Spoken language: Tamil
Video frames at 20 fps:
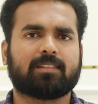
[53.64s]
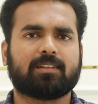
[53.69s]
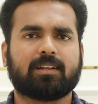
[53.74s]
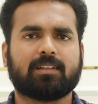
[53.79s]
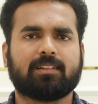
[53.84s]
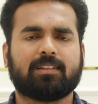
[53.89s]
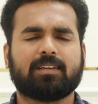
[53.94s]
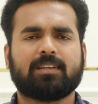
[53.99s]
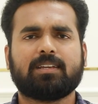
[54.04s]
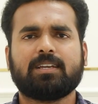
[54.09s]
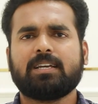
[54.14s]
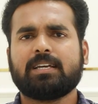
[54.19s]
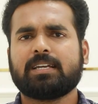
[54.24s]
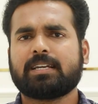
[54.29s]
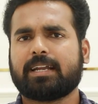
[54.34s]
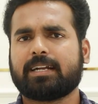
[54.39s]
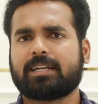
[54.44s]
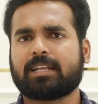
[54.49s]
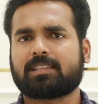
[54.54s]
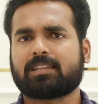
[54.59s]
நடந்திருக்குது
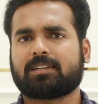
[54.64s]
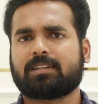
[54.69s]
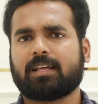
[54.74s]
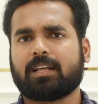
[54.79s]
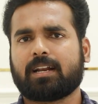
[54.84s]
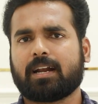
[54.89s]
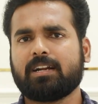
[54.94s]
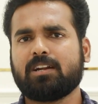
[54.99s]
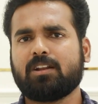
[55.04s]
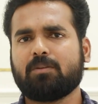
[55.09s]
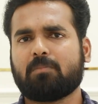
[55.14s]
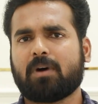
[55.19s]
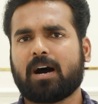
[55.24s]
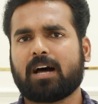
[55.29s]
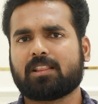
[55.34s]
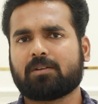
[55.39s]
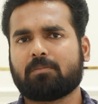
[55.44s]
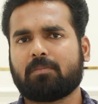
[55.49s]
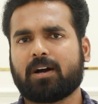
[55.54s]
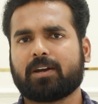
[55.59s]
கிட்டத்தட்ட ரெண்டு
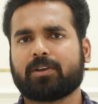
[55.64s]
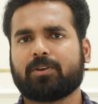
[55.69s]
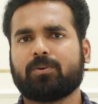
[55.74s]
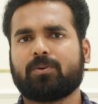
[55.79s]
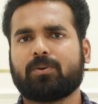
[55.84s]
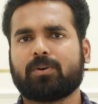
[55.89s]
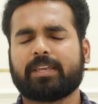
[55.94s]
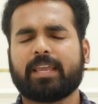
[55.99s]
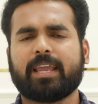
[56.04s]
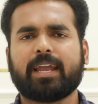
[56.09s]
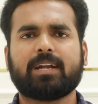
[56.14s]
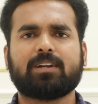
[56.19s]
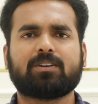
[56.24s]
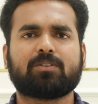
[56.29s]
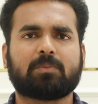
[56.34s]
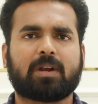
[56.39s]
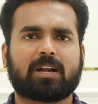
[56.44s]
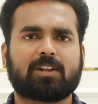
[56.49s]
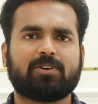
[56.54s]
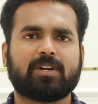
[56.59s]
மாதம் ஆகியும் ஏன்
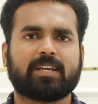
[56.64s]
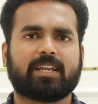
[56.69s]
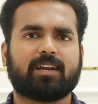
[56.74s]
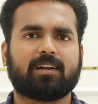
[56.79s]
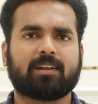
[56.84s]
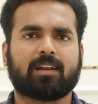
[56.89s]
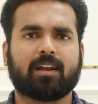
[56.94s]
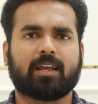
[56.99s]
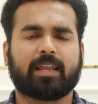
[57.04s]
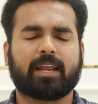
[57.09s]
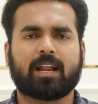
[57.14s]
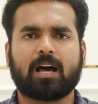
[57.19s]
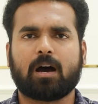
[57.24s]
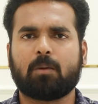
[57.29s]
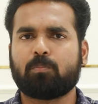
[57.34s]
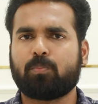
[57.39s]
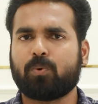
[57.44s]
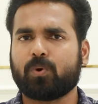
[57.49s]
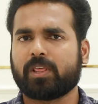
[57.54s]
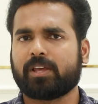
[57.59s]
இன்னும் நடவடிக்கை எடுக்கல ஏன்னா
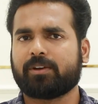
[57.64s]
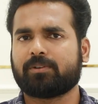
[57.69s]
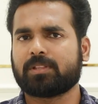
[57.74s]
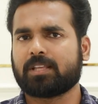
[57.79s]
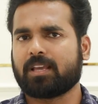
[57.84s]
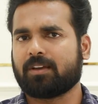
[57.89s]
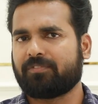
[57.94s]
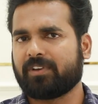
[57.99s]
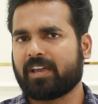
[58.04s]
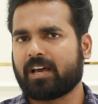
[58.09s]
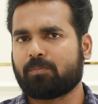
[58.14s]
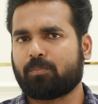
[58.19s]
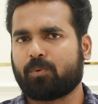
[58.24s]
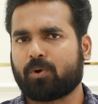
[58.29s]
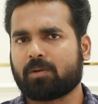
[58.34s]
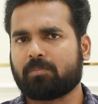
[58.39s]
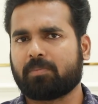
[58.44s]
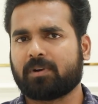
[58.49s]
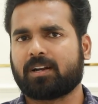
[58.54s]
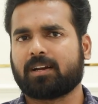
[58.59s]
அப்போதே வந்து எஃப்ஐஆர்
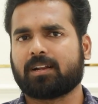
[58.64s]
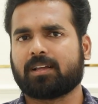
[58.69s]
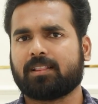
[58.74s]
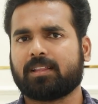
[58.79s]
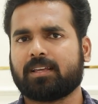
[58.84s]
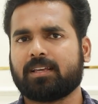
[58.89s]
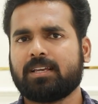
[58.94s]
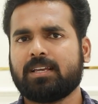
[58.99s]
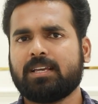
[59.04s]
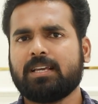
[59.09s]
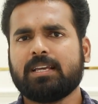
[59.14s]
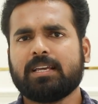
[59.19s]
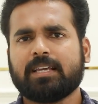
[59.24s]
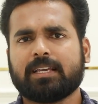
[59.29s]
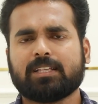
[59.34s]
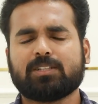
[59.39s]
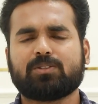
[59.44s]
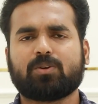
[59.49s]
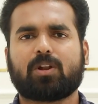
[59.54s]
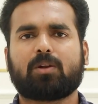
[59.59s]
போடப்பட்டிருக்குது
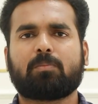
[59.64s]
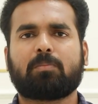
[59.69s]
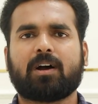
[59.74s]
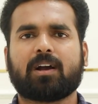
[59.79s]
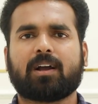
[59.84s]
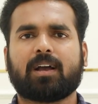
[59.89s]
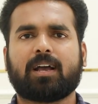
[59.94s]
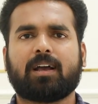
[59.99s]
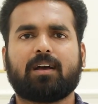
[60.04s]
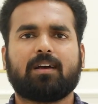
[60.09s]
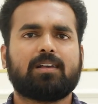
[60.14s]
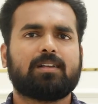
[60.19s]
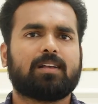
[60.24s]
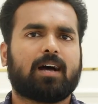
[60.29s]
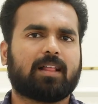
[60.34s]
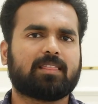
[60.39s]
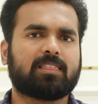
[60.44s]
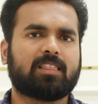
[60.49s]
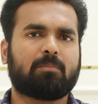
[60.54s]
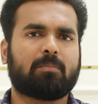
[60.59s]
இது தொடர்பாக
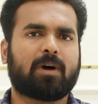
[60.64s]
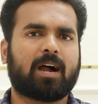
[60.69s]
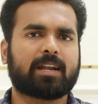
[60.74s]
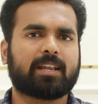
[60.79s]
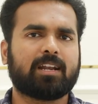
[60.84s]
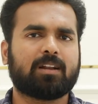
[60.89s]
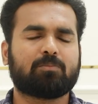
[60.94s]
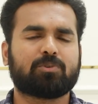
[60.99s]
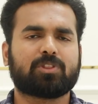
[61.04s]
அந்த மாநில